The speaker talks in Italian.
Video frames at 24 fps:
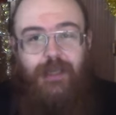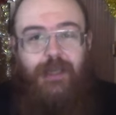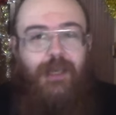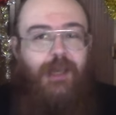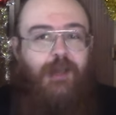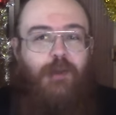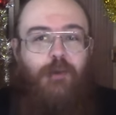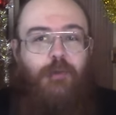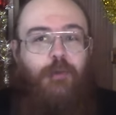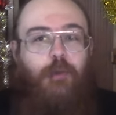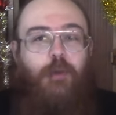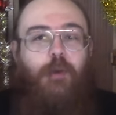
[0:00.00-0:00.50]

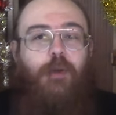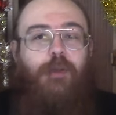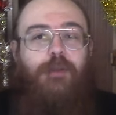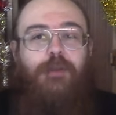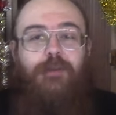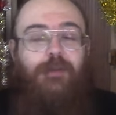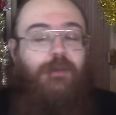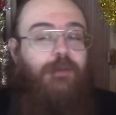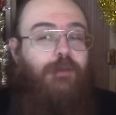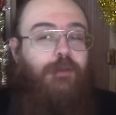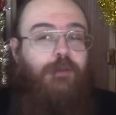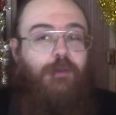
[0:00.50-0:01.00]
che
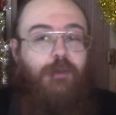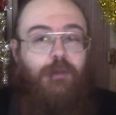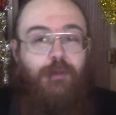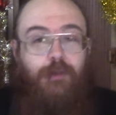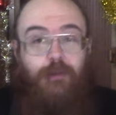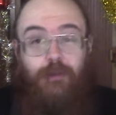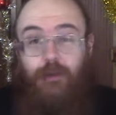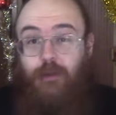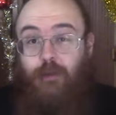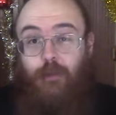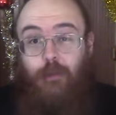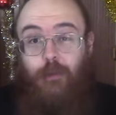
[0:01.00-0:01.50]
ruotano
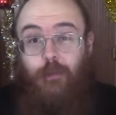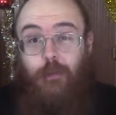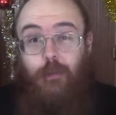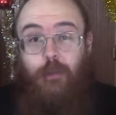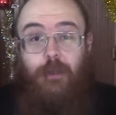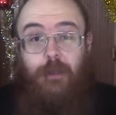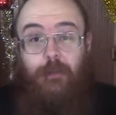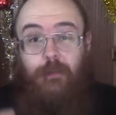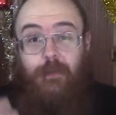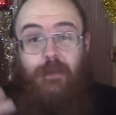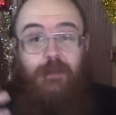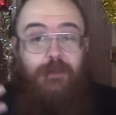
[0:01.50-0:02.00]
attorno al gruppo
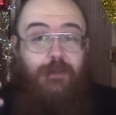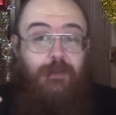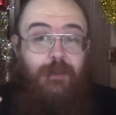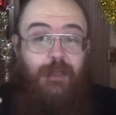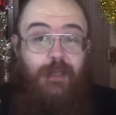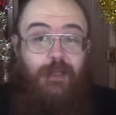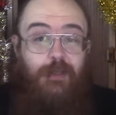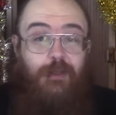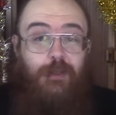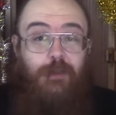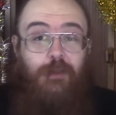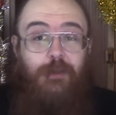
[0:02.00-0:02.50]
dei
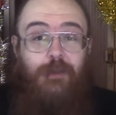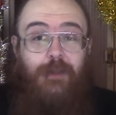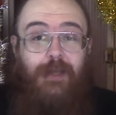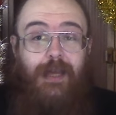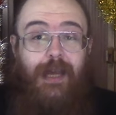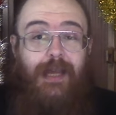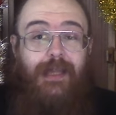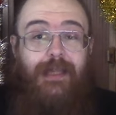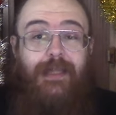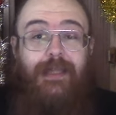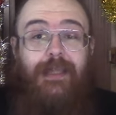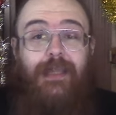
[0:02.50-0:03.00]
personaggi
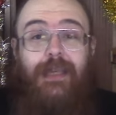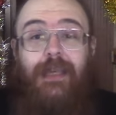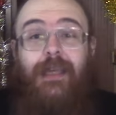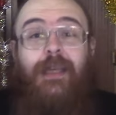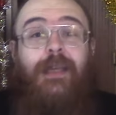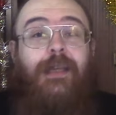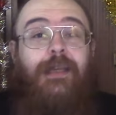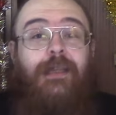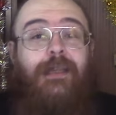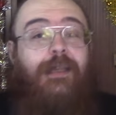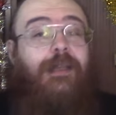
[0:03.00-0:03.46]
giocanti,